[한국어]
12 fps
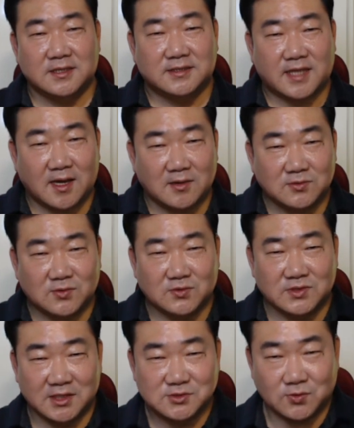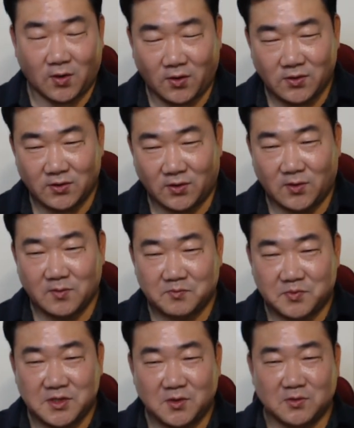땅도 내주고 어,
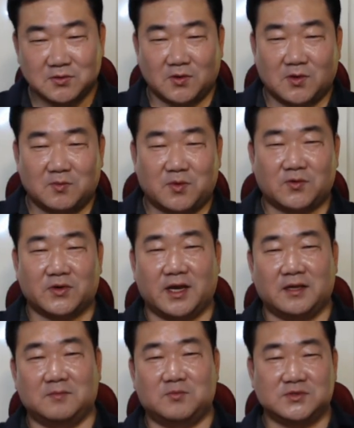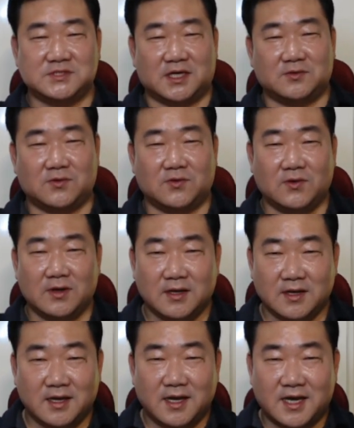비용도 포크레인 부르지 않고
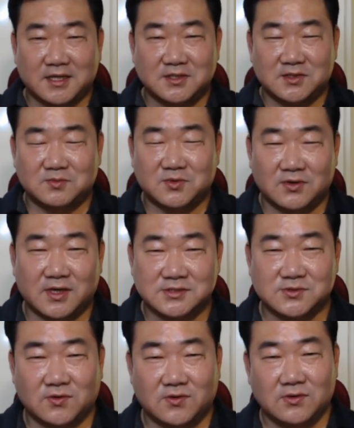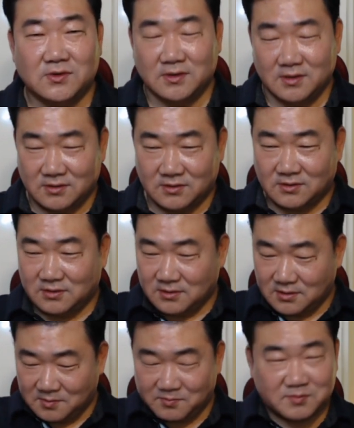확인들 불러가지고 어,
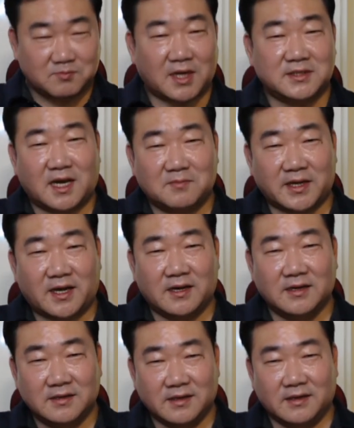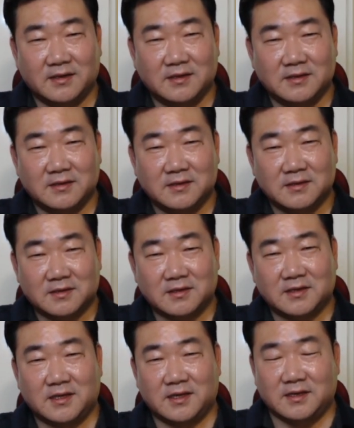빨리 땅 팔아. 예.
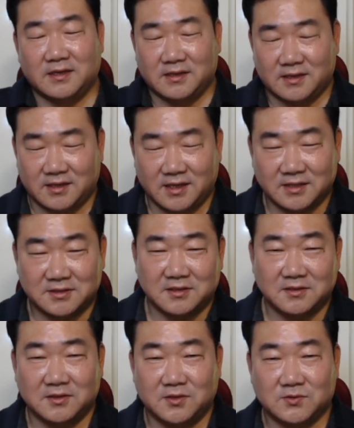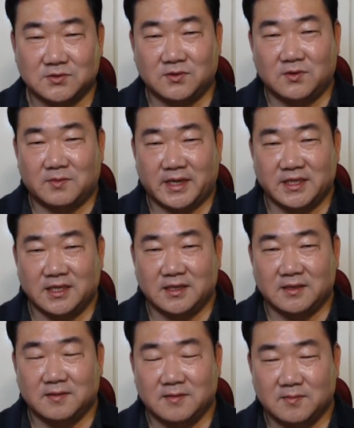그렇게 이렇게 해드리는 경우도
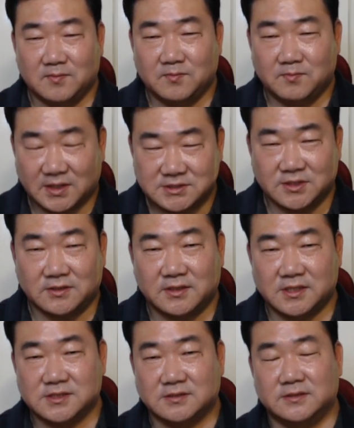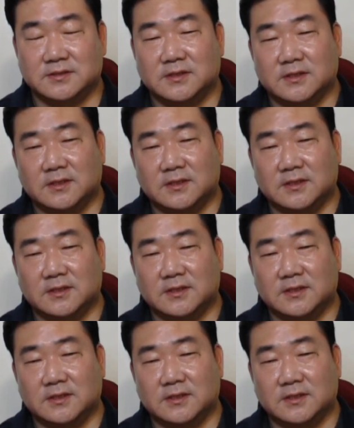많이 봤죠. 그래서